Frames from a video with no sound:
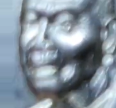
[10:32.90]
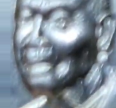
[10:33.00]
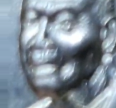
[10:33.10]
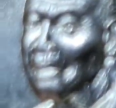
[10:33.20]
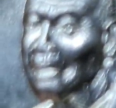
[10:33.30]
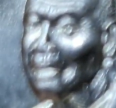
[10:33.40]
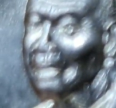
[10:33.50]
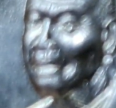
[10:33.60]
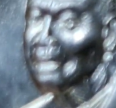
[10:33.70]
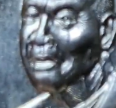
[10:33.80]
ค่า
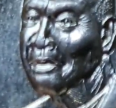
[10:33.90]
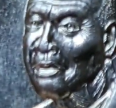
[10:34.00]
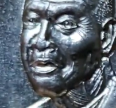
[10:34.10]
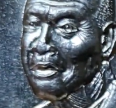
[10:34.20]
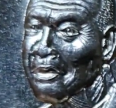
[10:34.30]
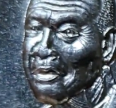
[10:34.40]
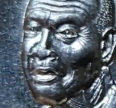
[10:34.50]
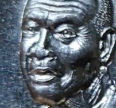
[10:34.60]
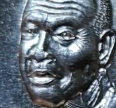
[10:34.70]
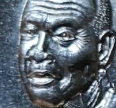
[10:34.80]
300 ก็ไม่เป็นไรหร
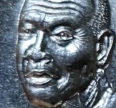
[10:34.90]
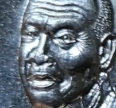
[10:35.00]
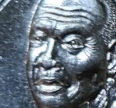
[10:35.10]
อก เชื่อใจ